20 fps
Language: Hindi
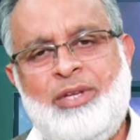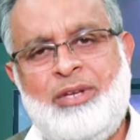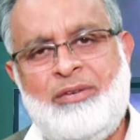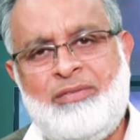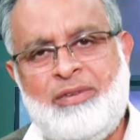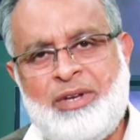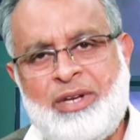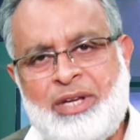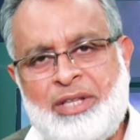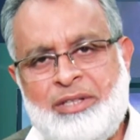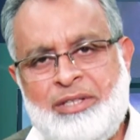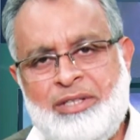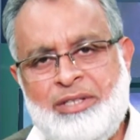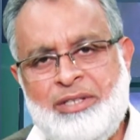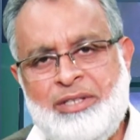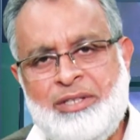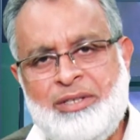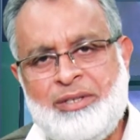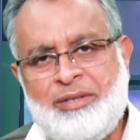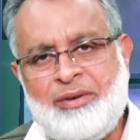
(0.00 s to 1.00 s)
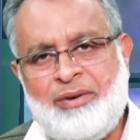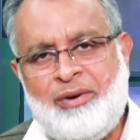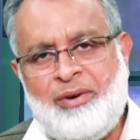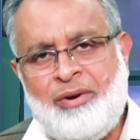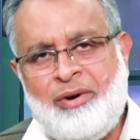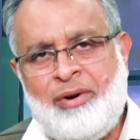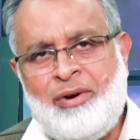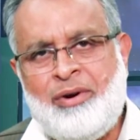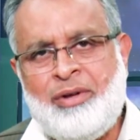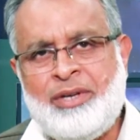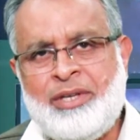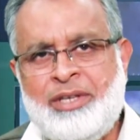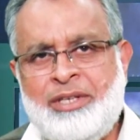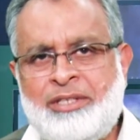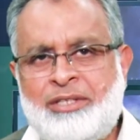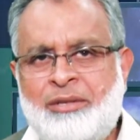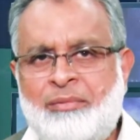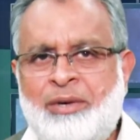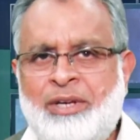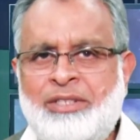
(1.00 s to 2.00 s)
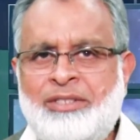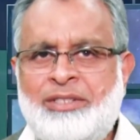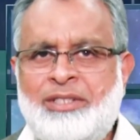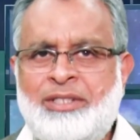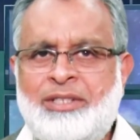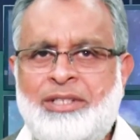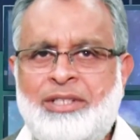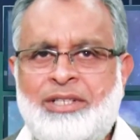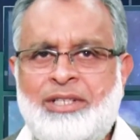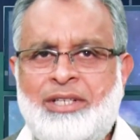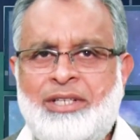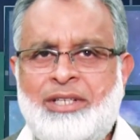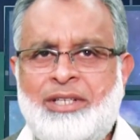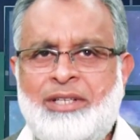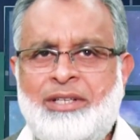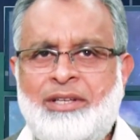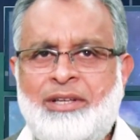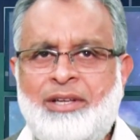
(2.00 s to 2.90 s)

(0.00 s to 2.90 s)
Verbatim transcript: इनफरादी और इज्तमाही ज़िंदगी